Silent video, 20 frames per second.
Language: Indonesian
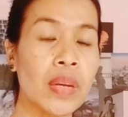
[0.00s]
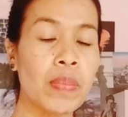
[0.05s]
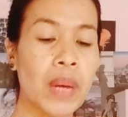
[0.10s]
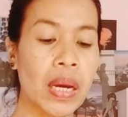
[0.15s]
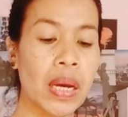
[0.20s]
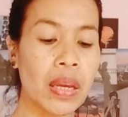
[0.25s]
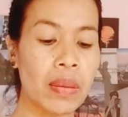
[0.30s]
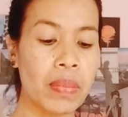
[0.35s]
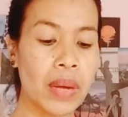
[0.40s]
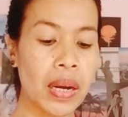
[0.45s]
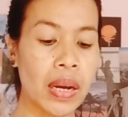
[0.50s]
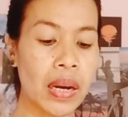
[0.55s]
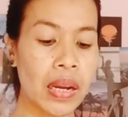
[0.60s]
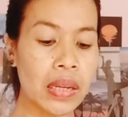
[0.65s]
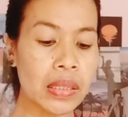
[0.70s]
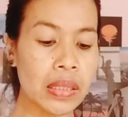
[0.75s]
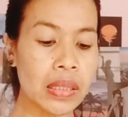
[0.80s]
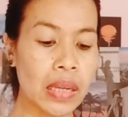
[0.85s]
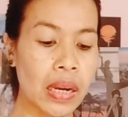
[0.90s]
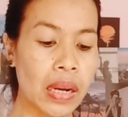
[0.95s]

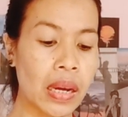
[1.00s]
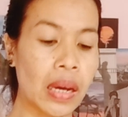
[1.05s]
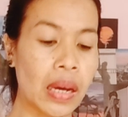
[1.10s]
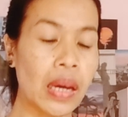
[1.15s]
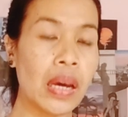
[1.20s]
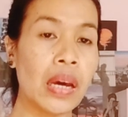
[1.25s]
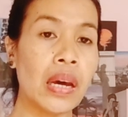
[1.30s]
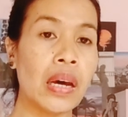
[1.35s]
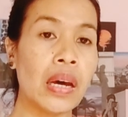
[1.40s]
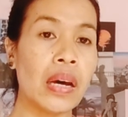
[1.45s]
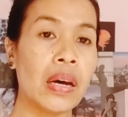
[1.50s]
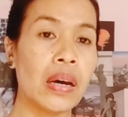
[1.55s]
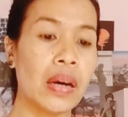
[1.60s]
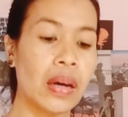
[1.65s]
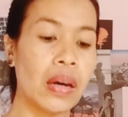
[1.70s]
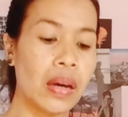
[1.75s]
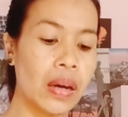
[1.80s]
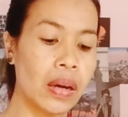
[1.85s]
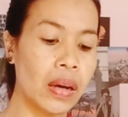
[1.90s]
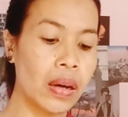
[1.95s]
bagaimana cara
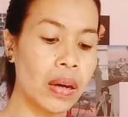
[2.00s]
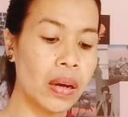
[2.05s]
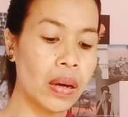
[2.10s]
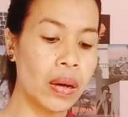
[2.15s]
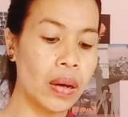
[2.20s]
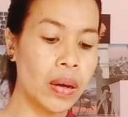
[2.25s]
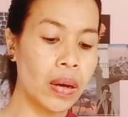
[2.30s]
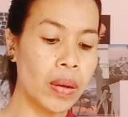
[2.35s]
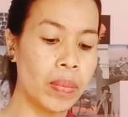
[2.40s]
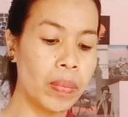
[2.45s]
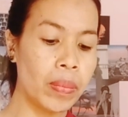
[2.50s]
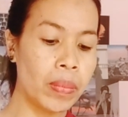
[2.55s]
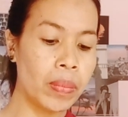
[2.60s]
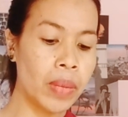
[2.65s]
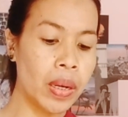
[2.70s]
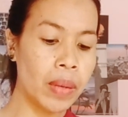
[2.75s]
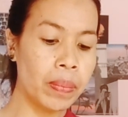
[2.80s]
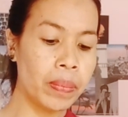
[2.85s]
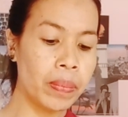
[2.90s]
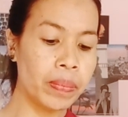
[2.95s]
uh, uh,
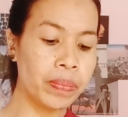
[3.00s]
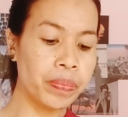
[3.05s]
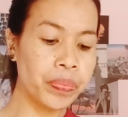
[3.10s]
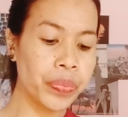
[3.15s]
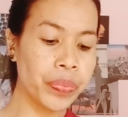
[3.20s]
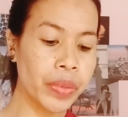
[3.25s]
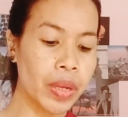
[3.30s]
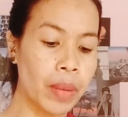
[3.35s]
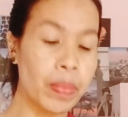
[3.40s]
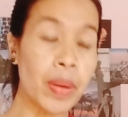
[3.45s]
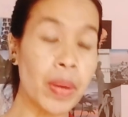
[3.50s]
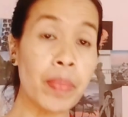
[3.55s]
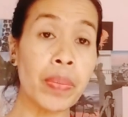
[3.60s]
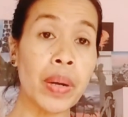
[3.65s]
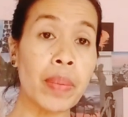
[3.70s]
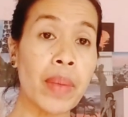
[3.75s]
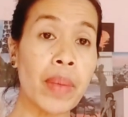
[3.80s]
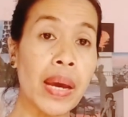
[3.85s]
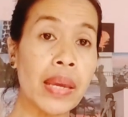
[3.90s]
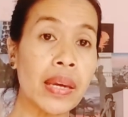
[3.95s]
mem
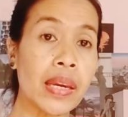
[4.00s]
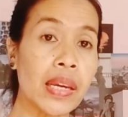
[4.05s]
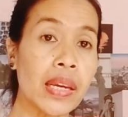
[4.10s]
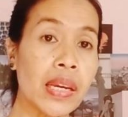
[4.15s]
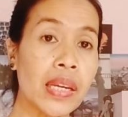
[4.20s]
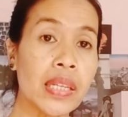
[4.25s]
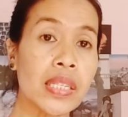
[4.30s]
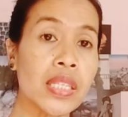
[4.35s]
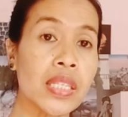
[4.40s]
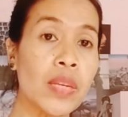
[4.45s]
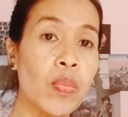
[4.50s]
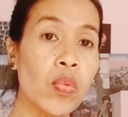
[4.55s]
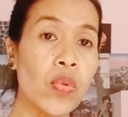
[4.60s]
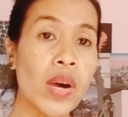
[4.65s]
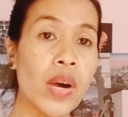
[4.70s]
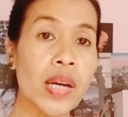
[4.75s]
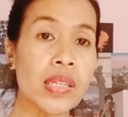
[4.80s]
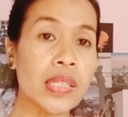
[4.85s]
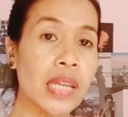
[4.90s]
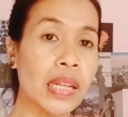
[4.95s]
memperbaiki
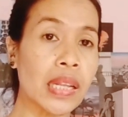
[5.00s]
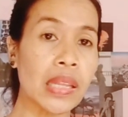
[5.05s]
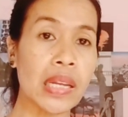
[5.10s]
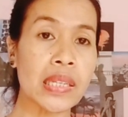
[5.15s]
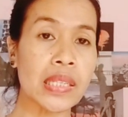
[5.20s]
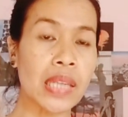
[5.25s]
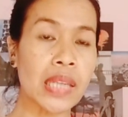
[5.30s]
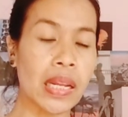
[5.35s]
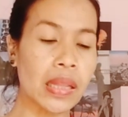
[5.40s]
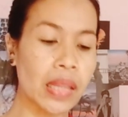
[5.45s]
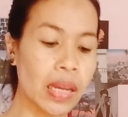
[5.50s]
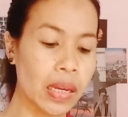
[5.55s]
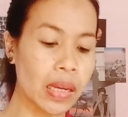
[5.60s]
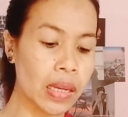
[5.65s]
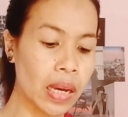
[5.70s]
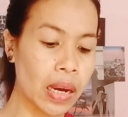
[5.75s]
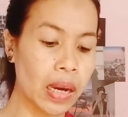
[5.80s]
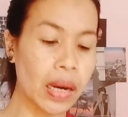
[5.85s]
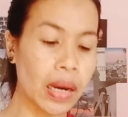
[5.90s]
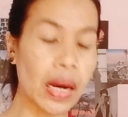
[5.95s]
semua setting-setting
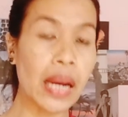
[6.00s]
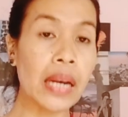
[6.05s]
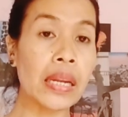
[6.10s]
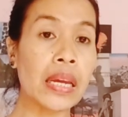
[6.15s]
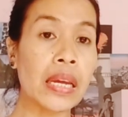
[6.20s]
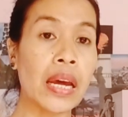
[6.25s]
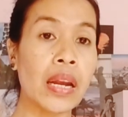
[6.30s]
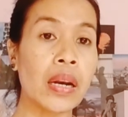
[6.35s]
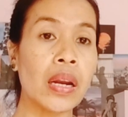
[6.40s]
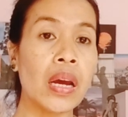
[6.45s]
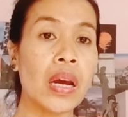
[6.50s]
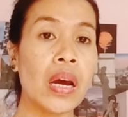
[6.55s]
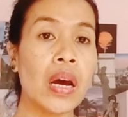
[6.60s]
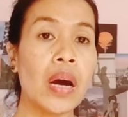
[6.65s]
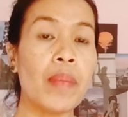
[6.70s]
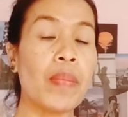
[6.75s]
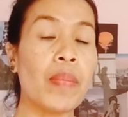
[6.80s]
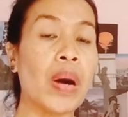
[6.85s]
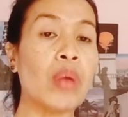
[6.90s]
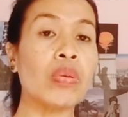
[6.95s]
yang kalian
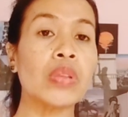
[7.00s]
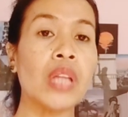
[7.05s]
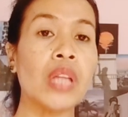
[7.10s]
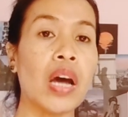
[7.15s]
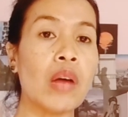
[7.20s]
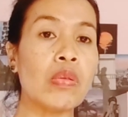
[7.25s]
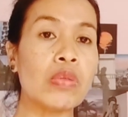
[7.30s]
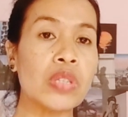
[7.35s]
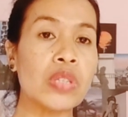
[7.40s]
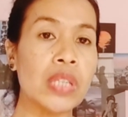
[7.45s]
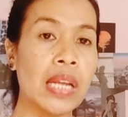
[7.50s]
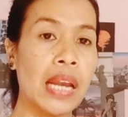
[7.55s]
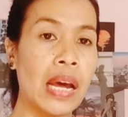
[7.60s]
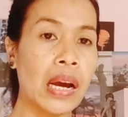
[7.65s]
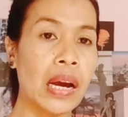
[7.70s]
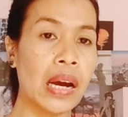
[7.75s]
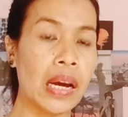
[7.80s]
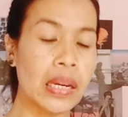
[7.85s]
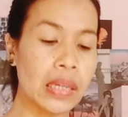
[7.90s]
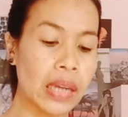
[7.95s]
mau tahu
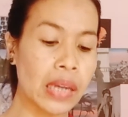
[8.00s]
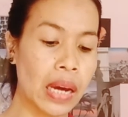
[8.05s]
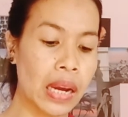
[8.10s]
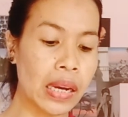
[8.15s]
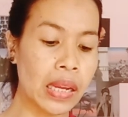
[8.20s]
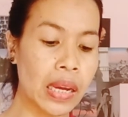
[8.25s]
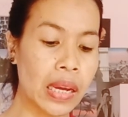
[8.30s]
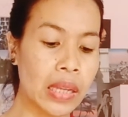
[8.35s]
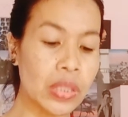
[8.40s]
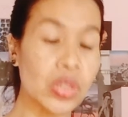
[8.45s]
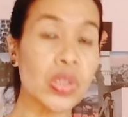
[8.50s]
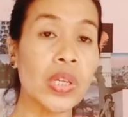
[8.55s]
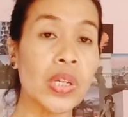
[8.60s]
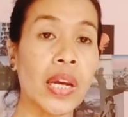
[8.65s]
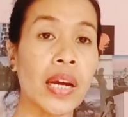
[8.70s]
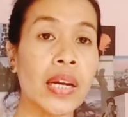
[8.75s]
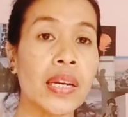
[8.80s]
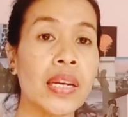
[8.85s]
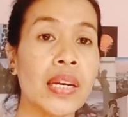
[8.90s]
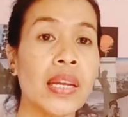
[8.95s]
silahkan kalian
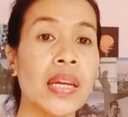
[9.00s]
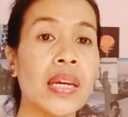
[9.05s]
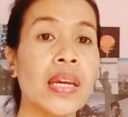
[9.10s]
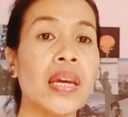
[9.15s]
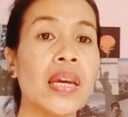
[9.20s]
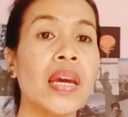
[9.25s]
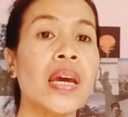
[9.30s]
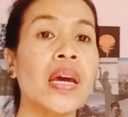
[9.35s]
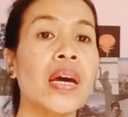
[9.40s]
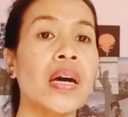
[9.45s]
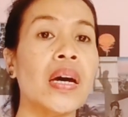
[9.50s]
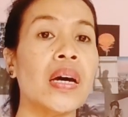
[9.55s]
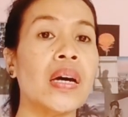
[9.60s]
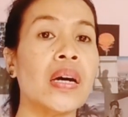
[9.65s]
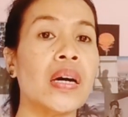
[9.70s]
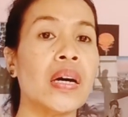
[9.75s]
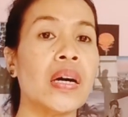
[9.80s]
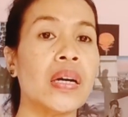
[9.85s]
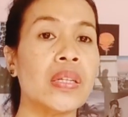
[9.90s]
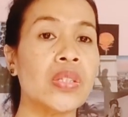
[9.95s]
cek di
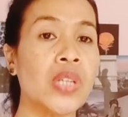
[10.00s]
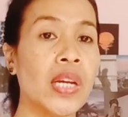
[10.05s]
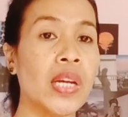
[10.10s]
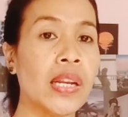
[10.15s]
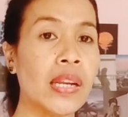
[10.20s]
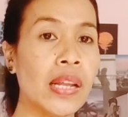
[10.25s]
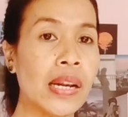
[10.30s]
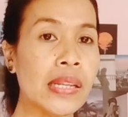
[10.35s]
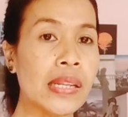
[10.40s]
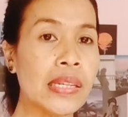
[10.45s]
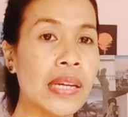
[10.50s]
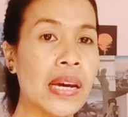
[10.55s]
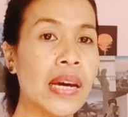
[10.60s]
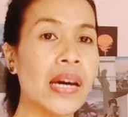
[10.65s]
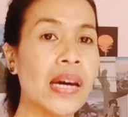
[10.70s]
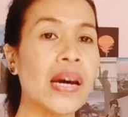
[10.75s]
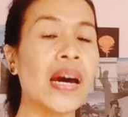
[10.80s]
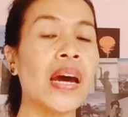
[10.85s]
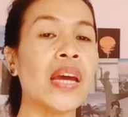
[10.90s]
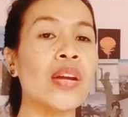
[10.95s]
uh,
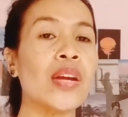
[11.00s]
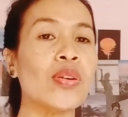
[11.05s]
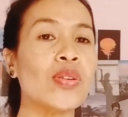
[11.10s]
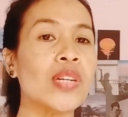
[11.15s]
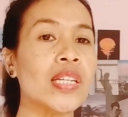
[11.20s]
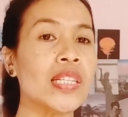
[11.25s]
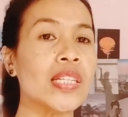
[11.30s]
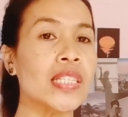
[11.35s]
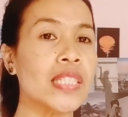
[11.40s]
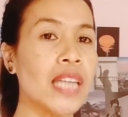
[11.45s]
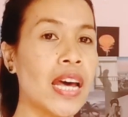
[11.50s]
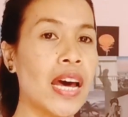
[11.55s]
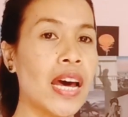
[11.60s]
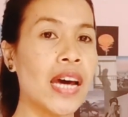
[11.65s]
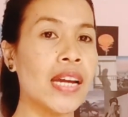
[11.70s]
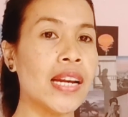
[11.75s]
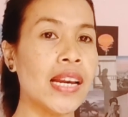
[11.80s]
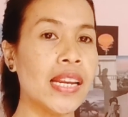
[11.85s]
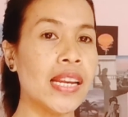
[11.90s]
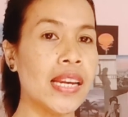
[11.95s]
channelnya Hairunisa
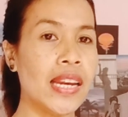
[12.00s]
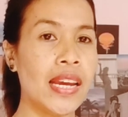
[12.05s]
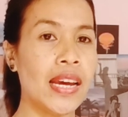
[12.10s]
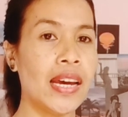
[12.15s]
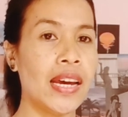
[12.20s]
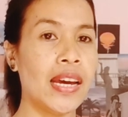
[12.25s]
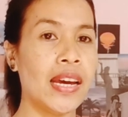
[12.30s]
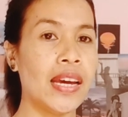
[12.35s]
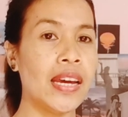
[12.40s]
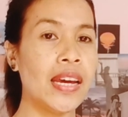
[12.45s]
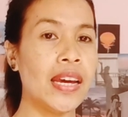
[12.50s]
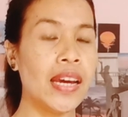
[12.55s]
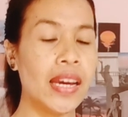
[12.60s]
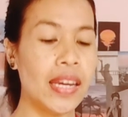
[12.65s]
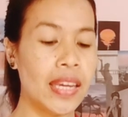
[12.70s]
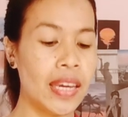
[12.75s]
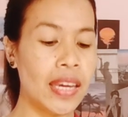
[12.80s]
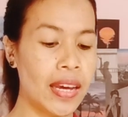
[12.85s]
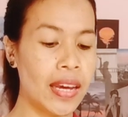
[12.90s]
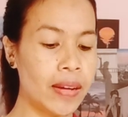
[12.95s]
Adlina.
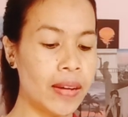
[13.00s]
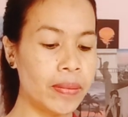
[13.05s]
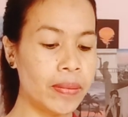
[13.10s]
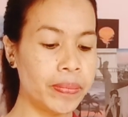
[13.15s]
Ya.